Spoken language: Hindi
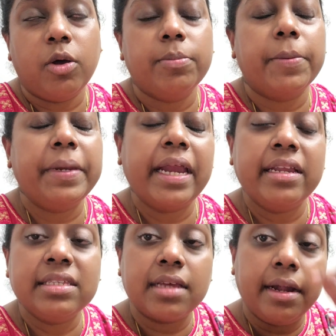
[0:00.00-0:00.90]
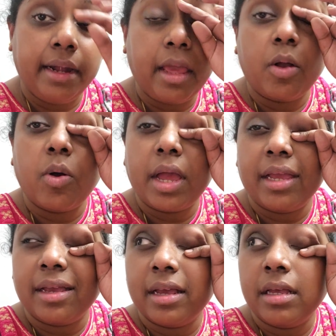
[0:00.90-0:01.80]
और मम्मी डैडी संडे को
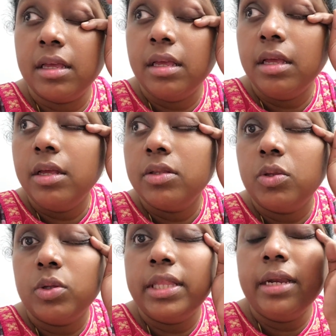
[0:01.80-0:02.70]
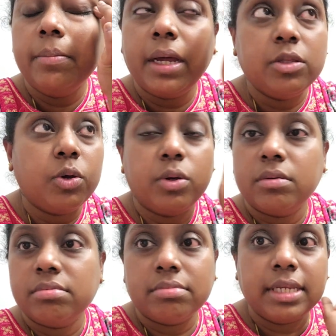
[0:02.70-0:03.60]
आएंगे तो दिन भर तो
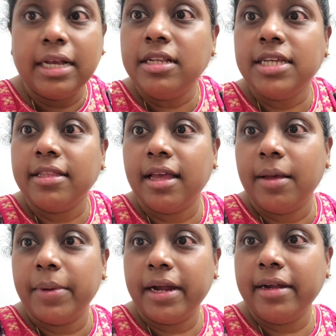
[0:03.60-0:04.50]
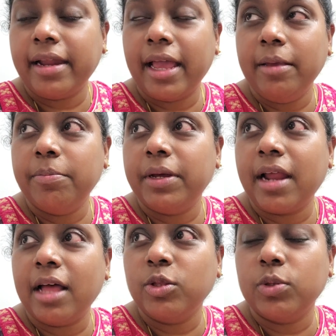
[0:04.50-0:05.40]
निकल जाता है हमारा टाइम पर
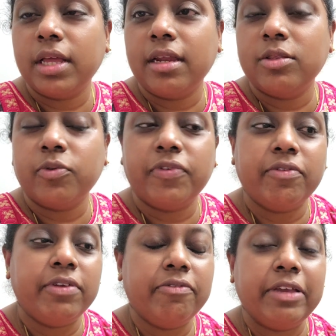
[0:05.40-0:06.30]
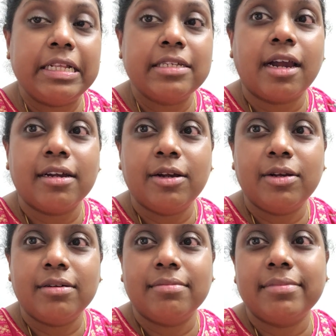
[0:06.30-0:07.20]
रात होता है ना तो फिर वी फील स्टार्टेड
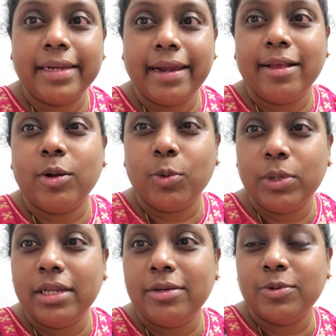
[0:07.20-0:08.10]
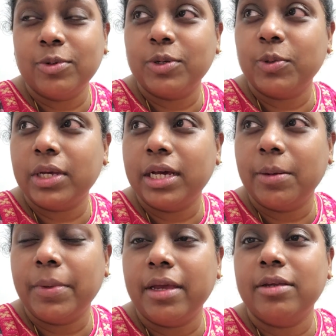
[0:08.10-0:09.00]
गेटिंग लोनली यू नो क्योंकि
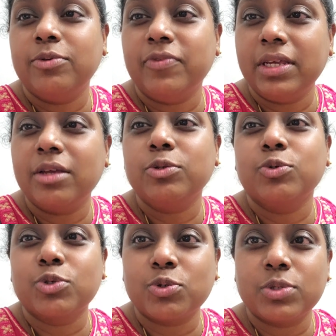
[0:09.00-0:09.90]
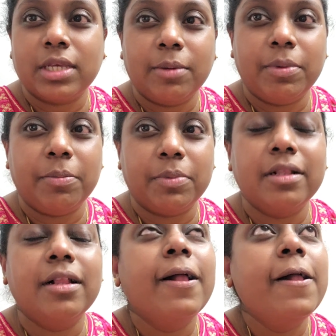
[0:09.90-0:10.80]
घर में वी आर यूज टू सींग
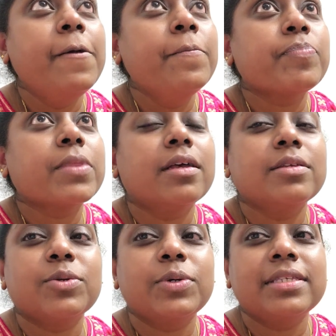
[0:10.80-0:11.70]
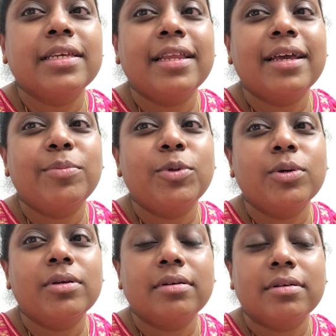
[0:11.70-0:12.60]
पीपल सो इसीलिए हम लोग